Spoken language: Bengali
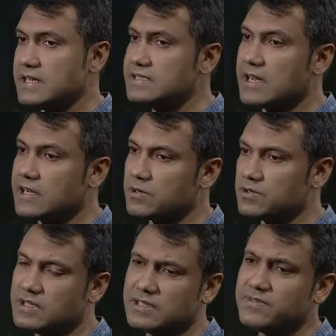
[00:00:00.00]
সেই
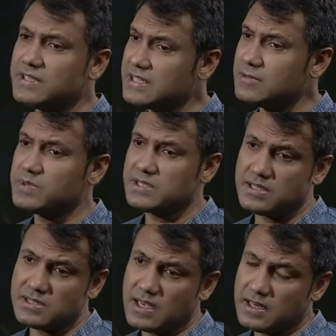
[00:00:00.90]
জায়গাগুলোতে ডেফিনেটলি
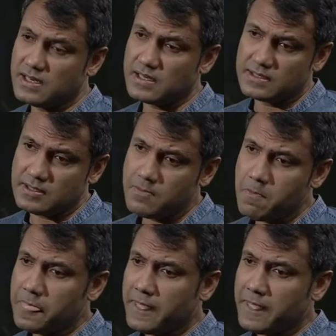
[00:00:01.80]
প্রিন্সেস ডায়ানার একটা